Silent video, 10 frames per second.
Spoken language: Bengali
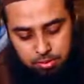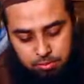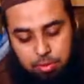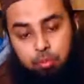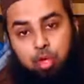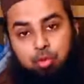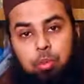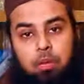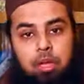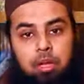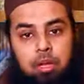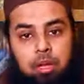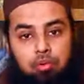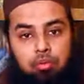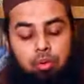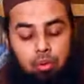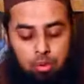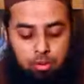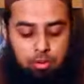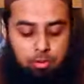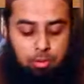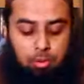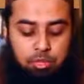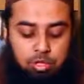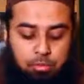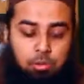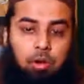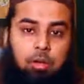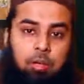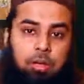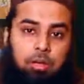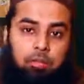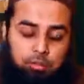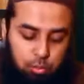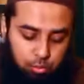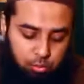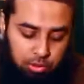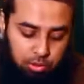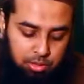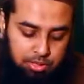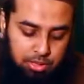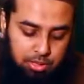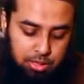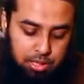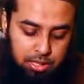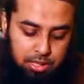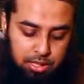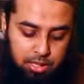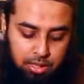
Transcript: বেদ প্রকাশ মুখোপাধ্যায় একটি শ্লোক ভবিষ্য পুরাণামের একটি শ্লোক তুলে ধরেছেন এখানে